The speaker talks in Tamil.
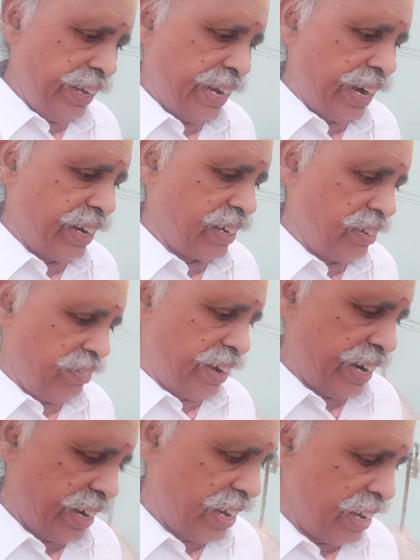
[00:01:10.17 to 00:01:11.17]
எனக்கு
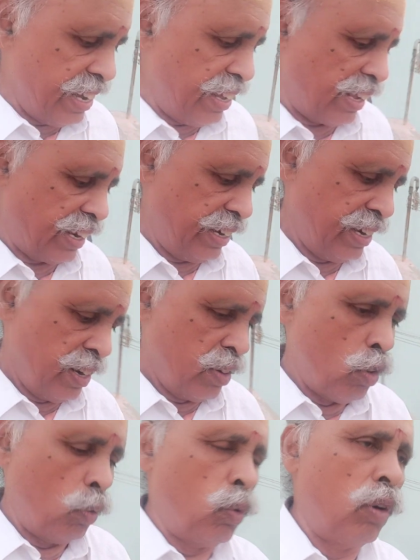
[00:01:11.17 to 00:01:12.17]
வேணாம்
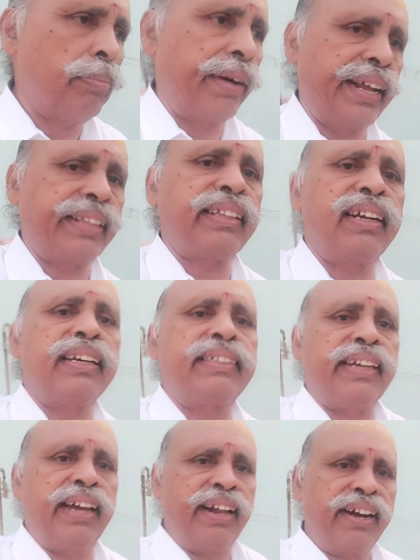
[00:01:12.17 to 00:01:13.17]
உன் மடத்தில்
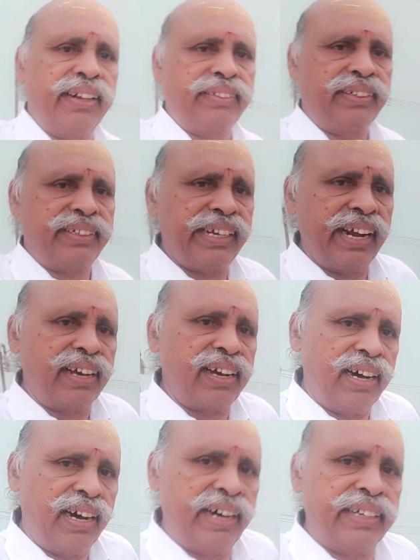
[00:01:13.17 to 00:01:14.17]
சேர்றதுக்கு எனக்கு
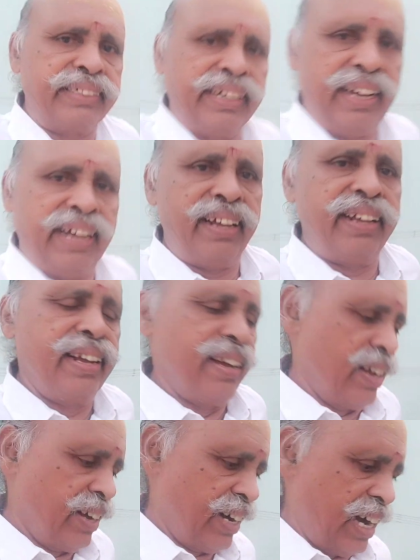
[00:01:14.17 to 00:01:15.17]
ஆசை
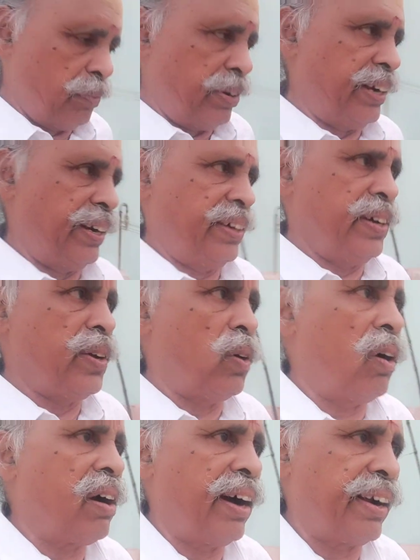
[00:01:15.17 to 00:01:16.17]
அப்படின்னு
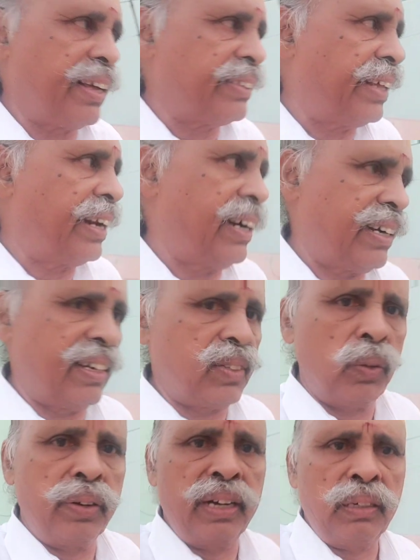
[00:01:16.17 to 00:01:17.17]
யோகானந்தர்கிட்ட
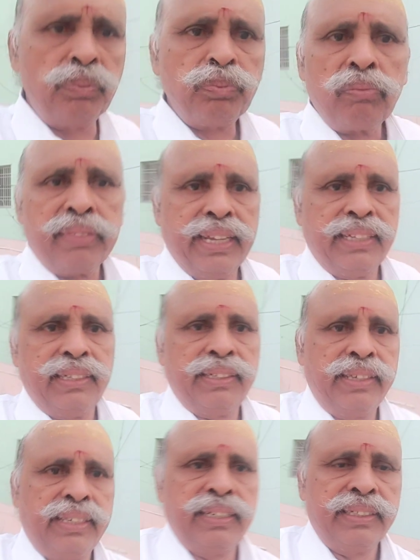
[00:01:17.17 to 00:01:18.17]
சொன்னான்
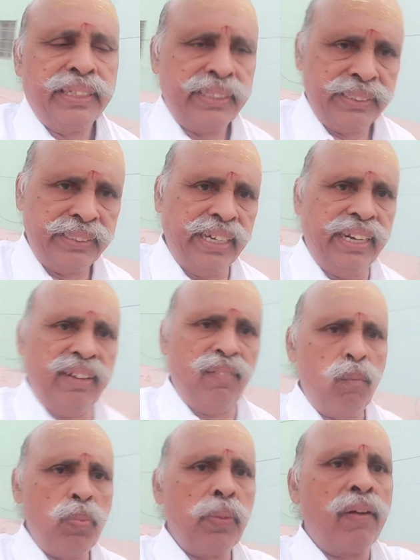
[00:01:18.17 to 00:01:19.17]
சரி
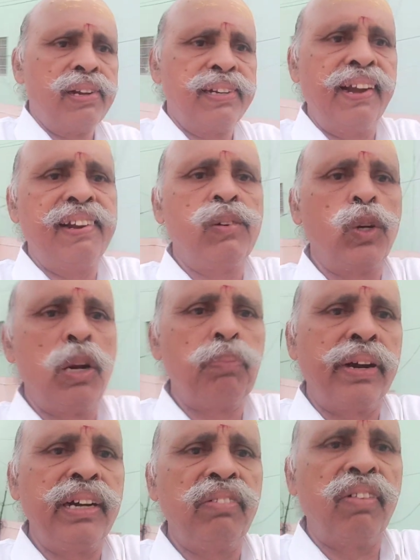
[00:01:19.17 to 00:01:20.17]
நீ ஒன்று
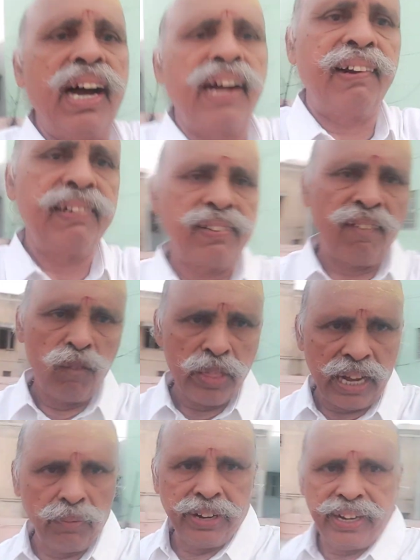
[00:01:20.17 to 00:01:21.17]
பண்ணு வா
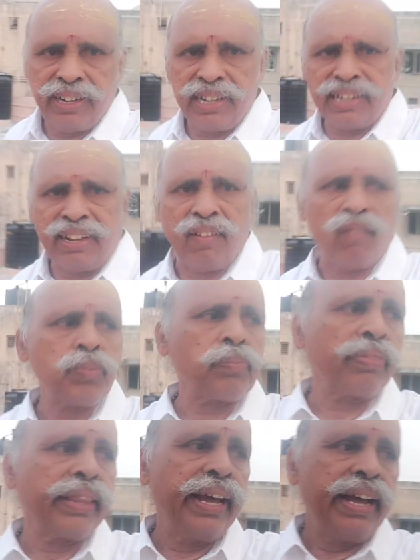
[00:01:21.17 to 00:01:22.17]
அப்படின்னு
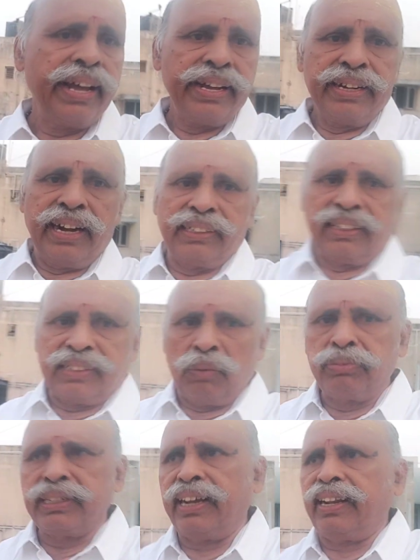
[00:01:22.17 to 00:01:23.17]
அந்த
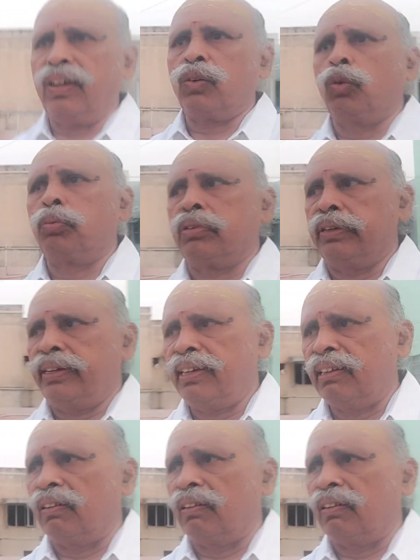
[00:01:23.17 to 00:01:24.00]
சம்சாரியை கூப்பிட்டுண்டு